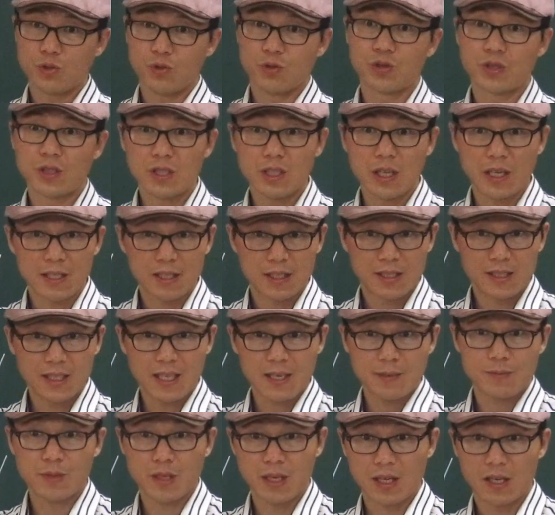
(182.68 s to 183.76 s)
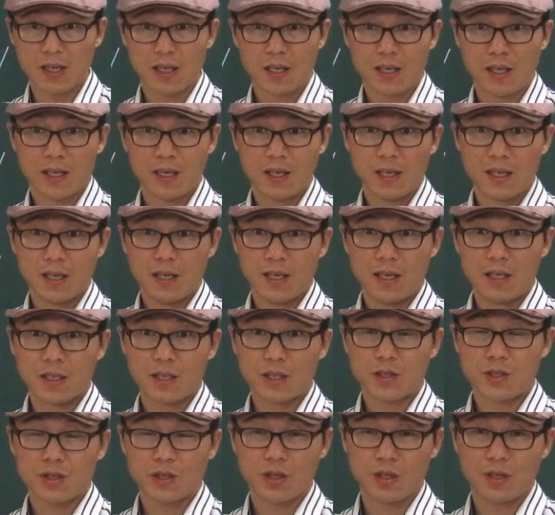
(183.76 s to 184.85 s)
유지하는 사람들이야.
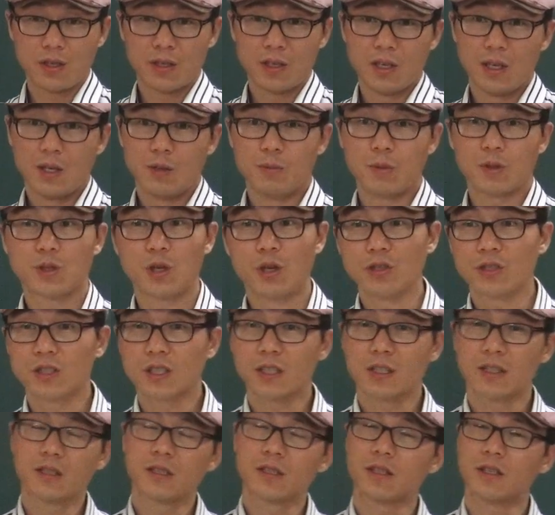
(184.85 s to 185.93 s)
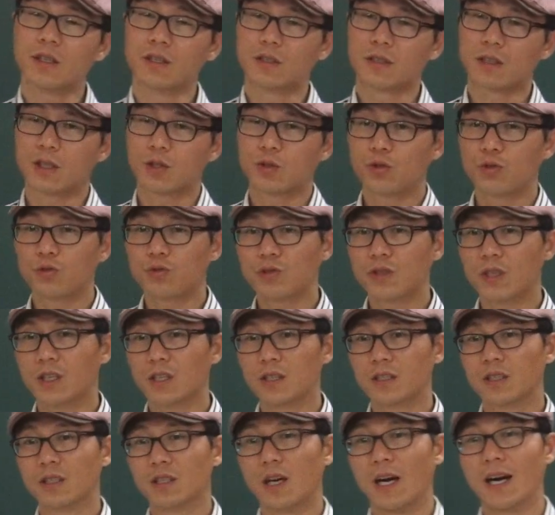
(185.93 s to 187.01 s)
알겠죠? 뭐 정치인들이 어떻게
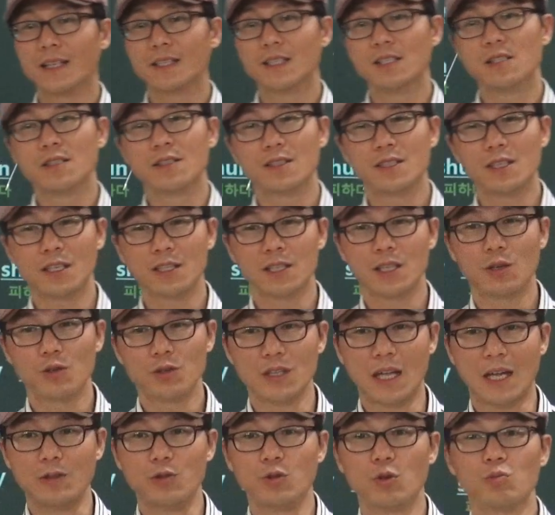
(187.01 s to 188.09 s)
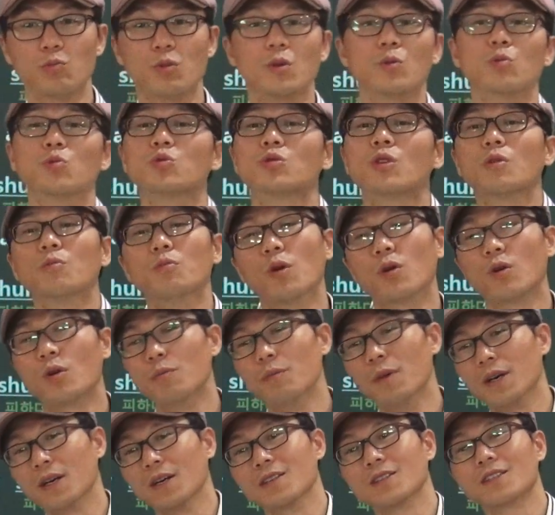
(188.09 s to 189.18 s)
축구장에서 한일전이 한다고 난동부리 우통 벗고
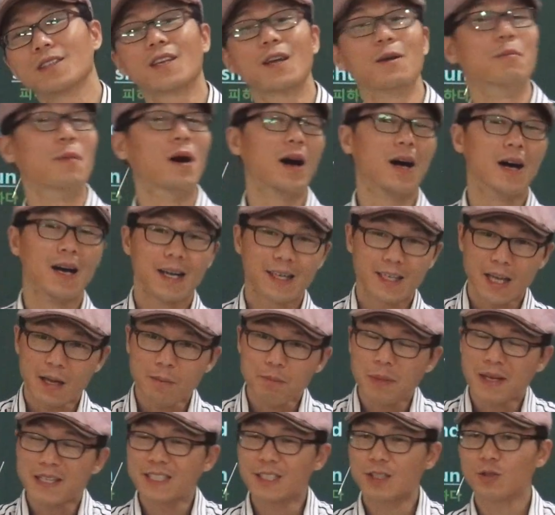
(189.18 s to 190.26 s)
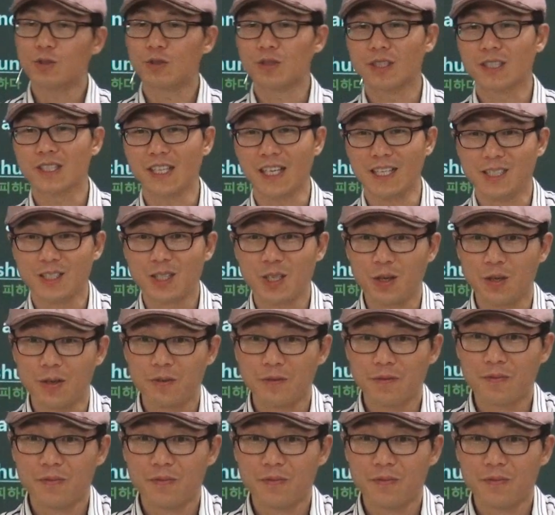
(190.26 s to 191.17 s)
막 어떻게 막 깽판 치고 그러진 않죠.